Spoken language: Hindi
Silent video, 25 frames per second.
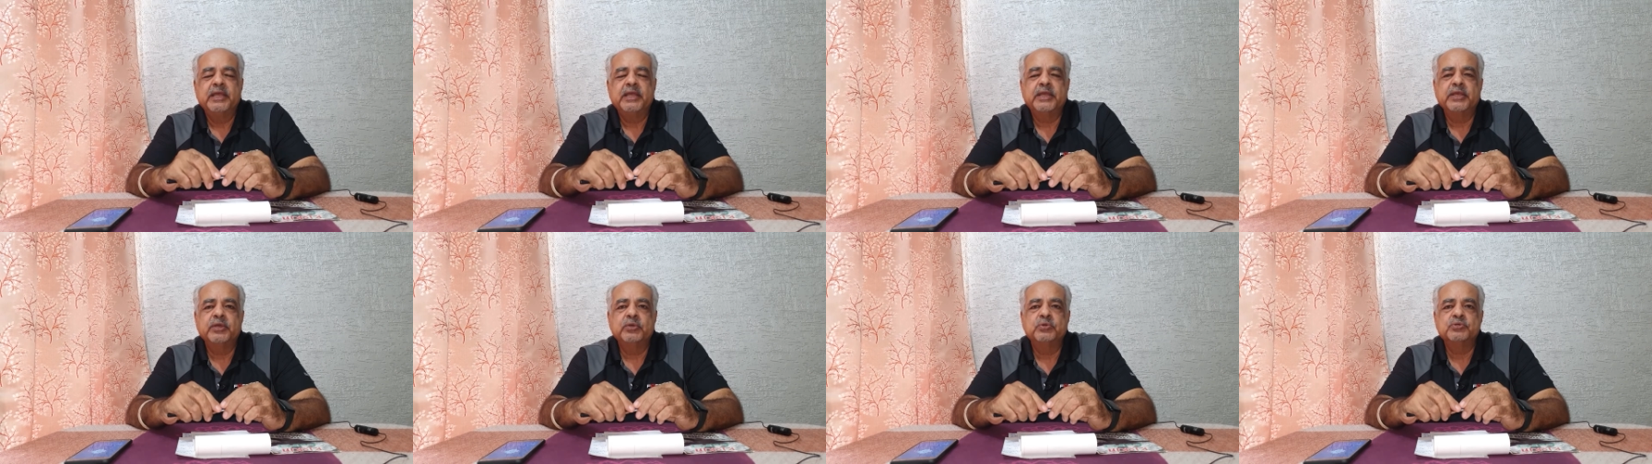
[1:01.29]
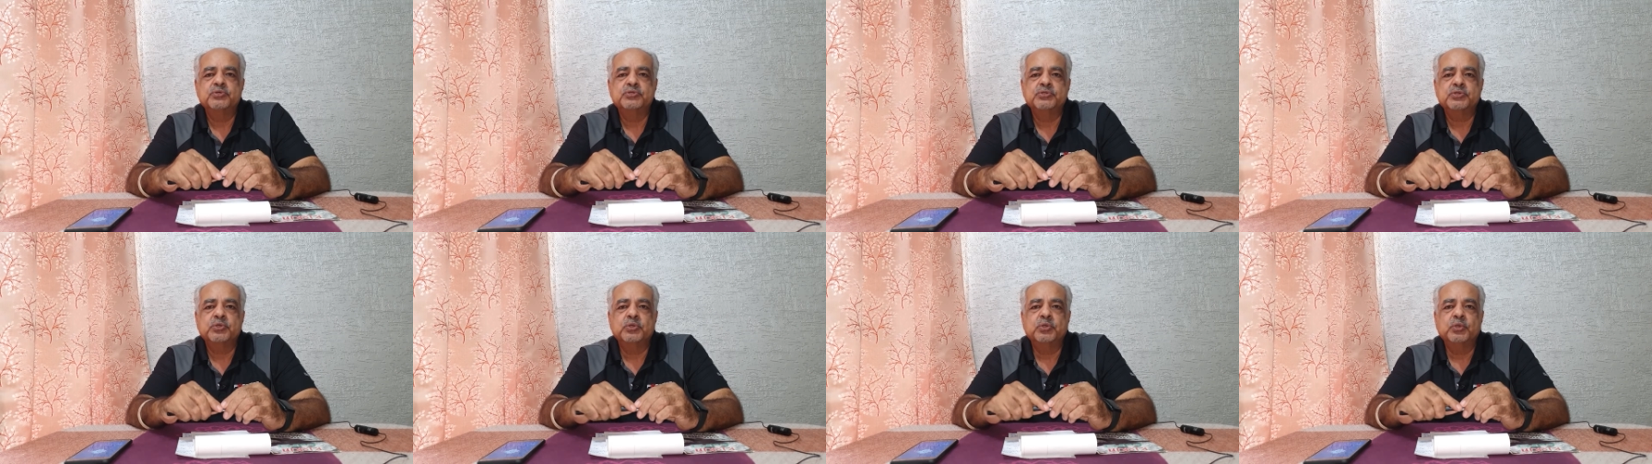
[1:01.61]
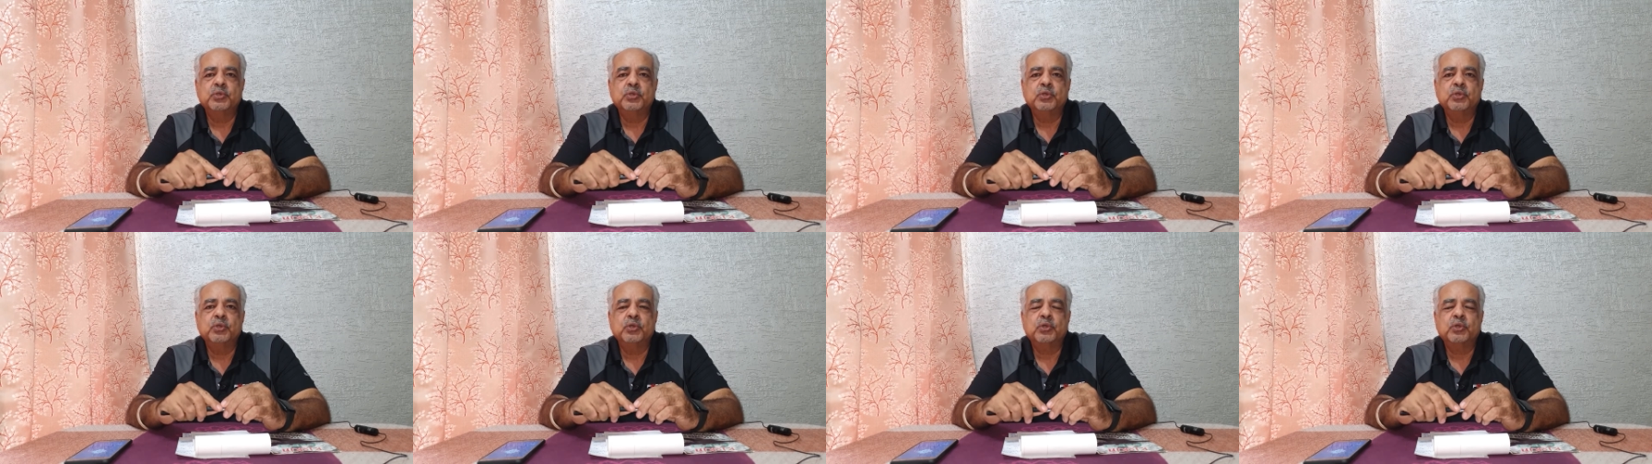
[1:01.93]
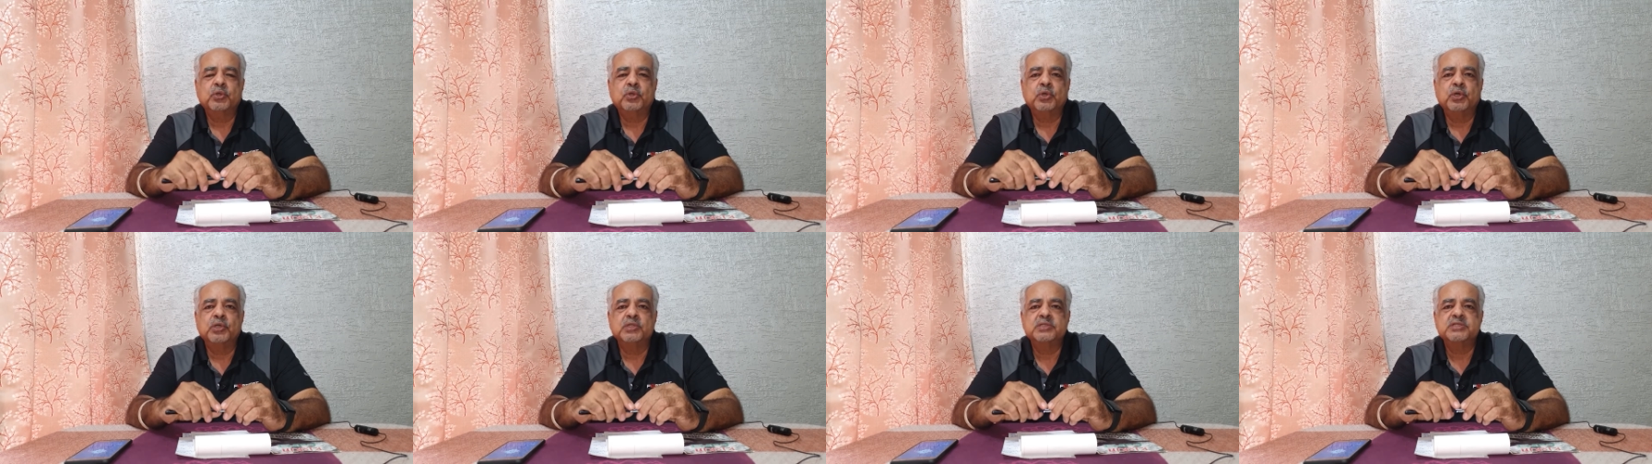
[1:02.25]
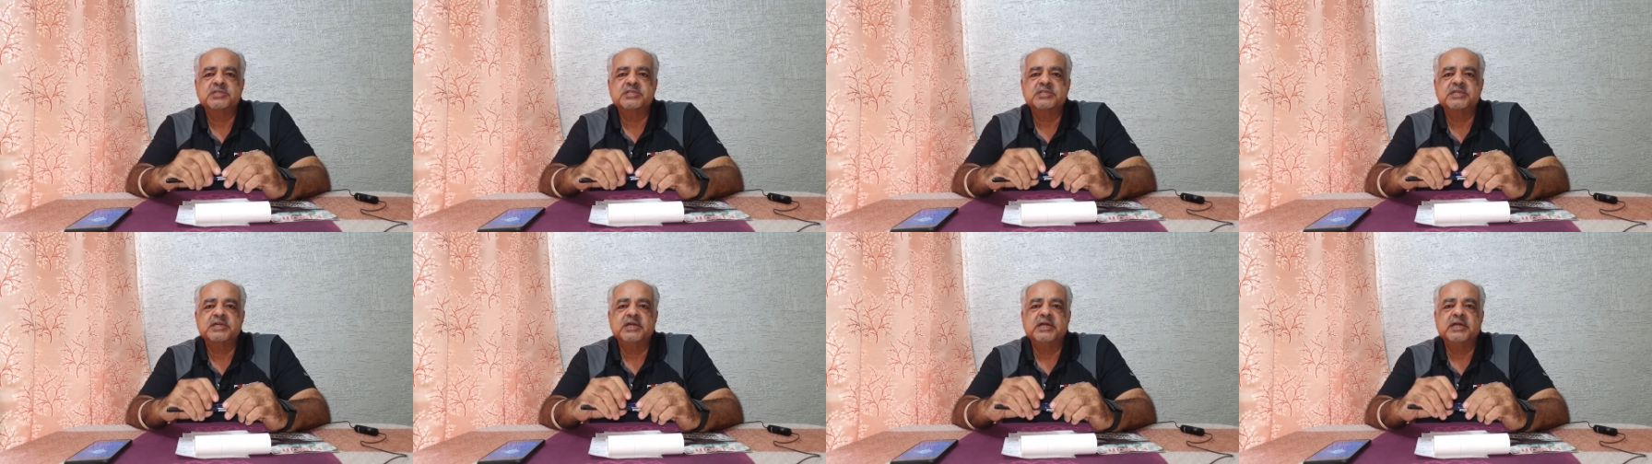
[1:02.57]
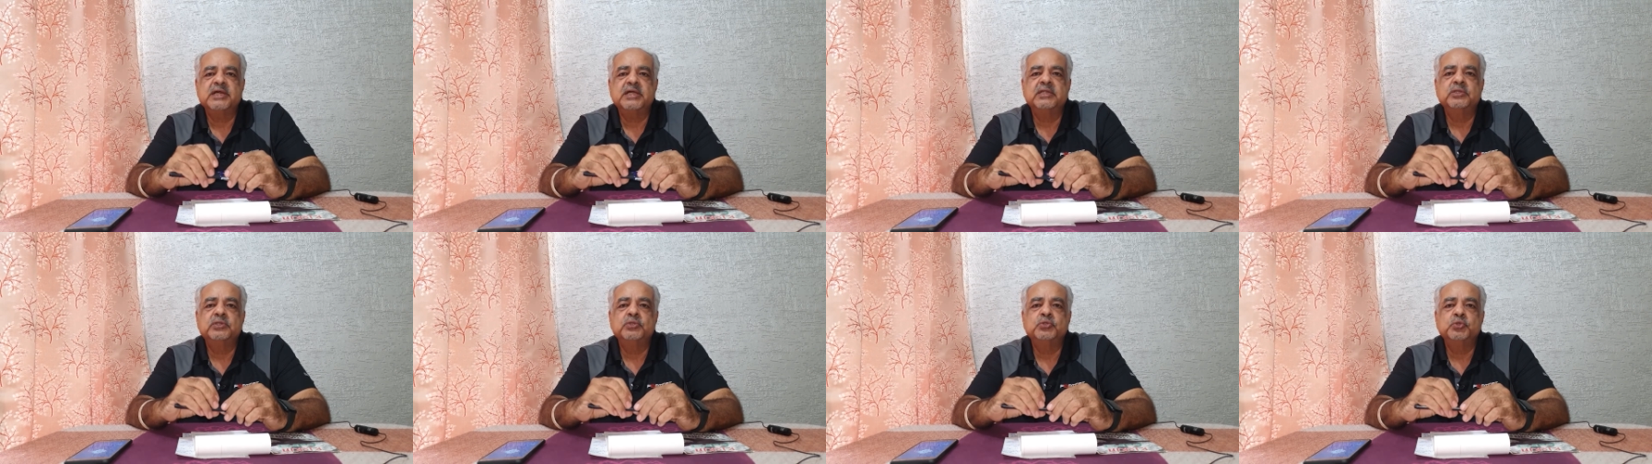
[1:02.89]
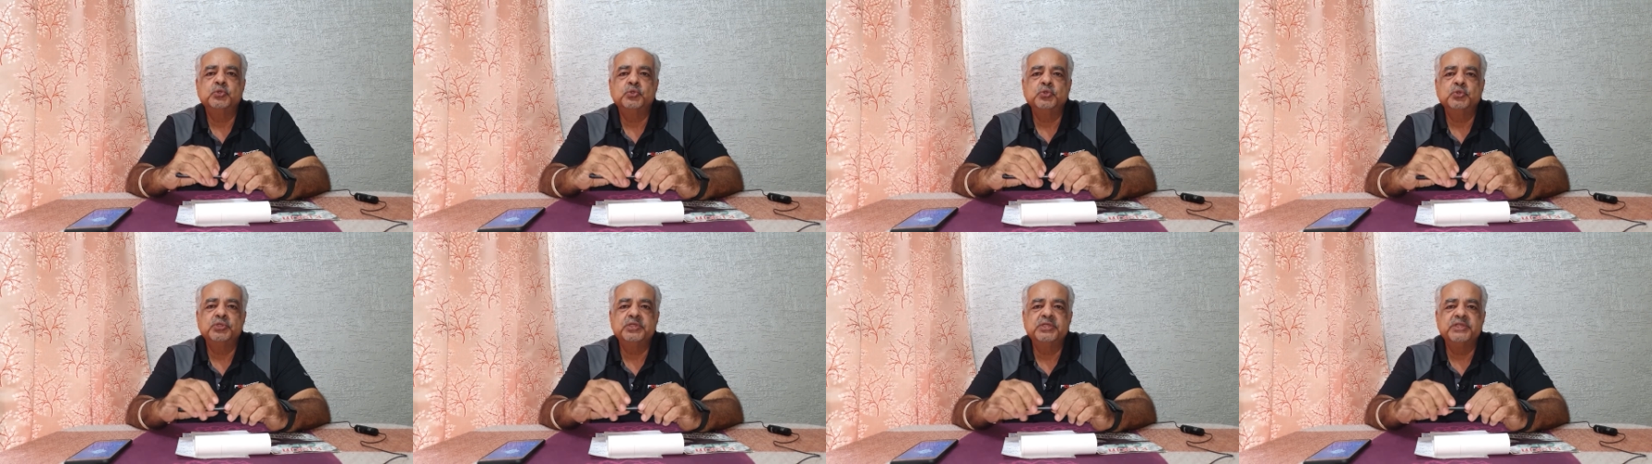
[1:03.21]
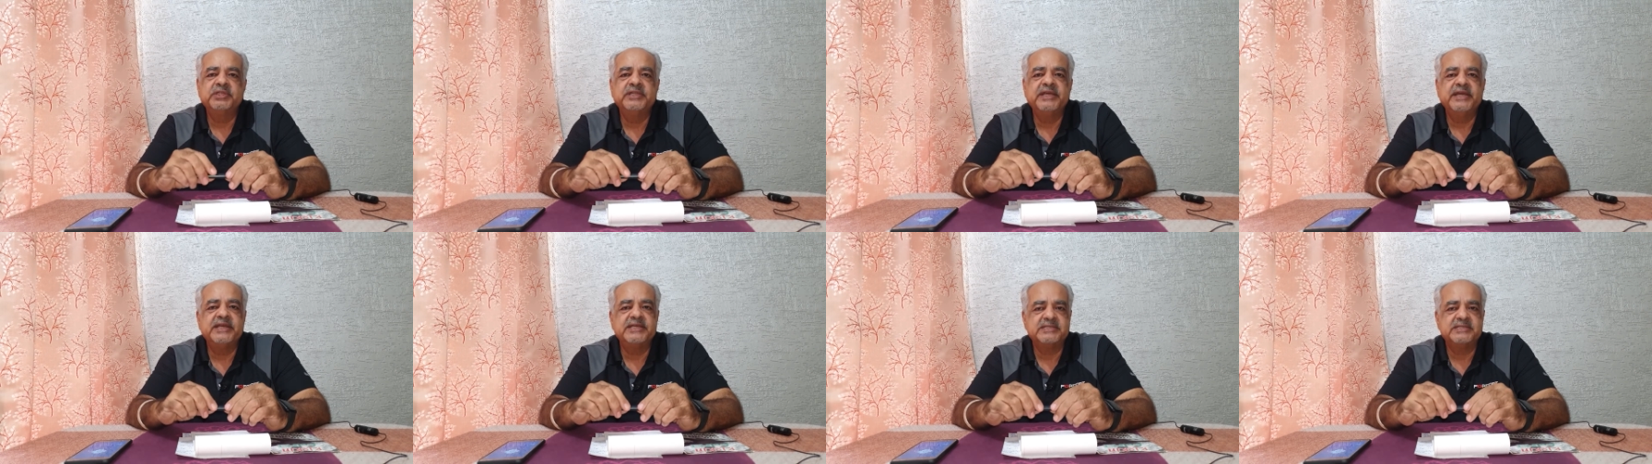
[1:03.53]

कि उसको कौन सा दूध दे